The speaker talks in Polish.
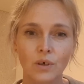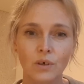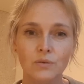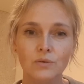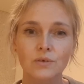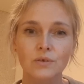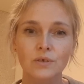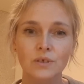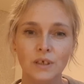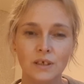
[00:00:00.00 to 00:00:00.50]

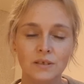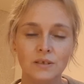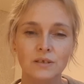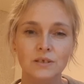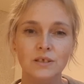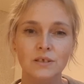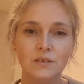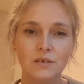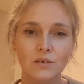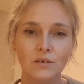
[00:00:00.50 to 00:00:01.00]
od kiedy
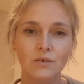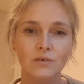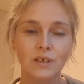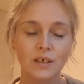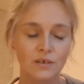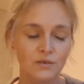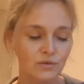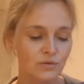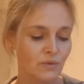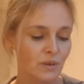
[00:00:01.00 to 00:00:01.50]
się tylko
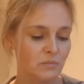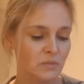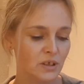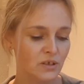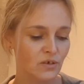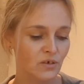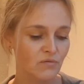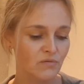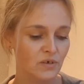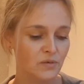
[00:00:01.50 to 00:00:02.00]
narodziłam na
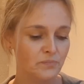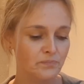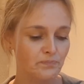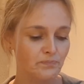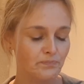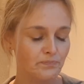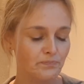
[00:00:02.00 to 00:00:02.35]
nowo.